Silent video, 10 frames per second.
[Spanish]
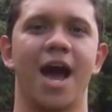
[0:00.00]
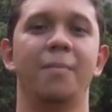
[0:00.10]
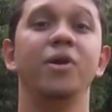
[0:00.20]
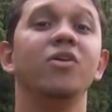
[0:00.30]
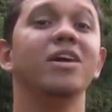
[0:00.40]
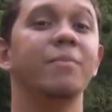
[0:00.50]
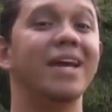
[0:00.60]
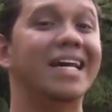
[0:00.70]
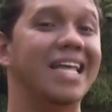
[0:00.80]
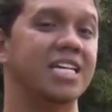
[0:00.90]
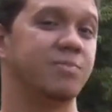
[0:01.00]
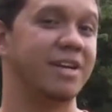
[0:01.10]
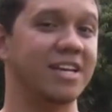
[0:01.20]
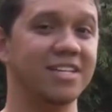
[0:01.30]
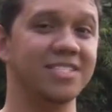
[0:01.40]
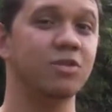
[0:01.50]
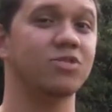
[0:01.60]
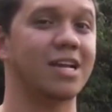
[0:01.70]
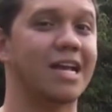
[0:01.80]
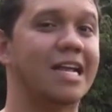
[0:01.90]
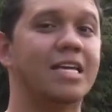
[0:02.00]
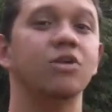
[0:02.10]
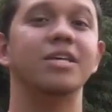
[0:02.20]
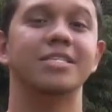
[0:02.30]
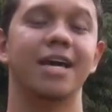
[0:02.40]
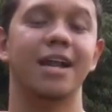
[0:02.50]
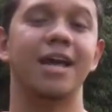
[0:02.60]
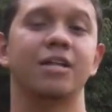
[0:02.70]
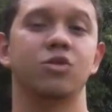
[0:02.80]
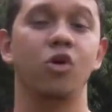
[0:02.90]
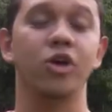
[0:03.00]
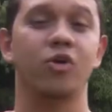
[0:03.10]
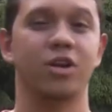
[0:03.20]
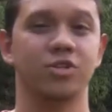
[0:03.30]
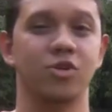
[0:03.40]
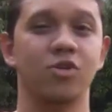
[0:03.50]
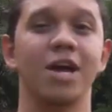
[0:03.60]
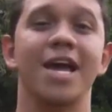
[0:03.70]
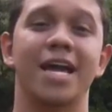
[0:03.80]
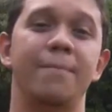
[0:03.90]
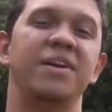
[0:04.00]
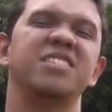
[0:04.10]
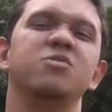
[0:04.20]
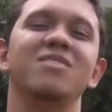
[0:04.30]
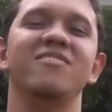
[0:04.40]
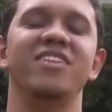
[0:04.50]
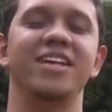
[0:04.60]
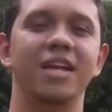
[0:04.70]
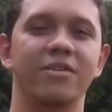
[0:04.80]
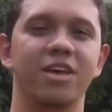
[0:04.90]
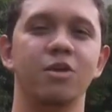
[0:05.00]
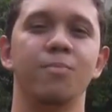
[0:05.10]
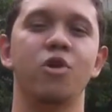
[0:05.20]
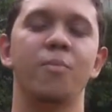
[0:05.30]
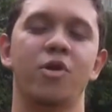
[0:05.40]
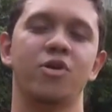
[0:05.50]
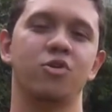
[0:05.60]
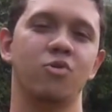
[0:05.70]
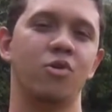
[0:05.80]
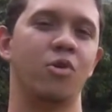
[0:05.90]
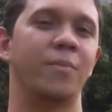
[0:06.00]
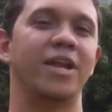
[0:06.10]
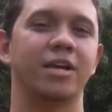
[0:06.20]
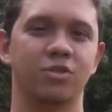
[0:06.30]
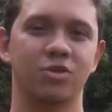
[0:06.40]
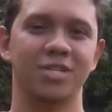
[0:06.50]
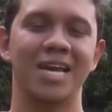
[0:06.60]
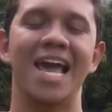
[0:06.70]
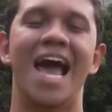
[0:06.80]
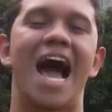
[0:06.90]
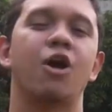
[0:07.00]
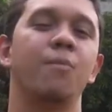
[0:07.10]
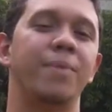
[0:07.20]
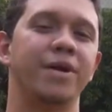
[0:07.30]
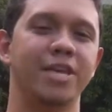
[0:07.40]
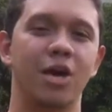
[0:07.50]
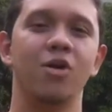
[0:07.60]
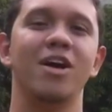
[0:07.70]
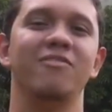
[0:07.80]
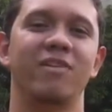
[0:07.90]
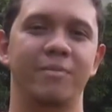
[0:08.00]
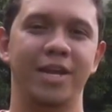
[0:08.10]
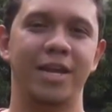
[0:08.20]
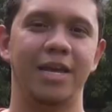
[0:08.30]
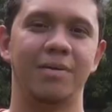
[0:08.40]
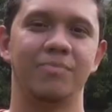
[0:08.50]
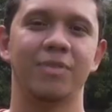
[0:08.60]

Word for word: Amigos y amigas de la experiencia ultrarreal, quiero desearles a todos de corazón que pasen una feliz Navidad y un próspero año nuevo 2014 acompañados en familia.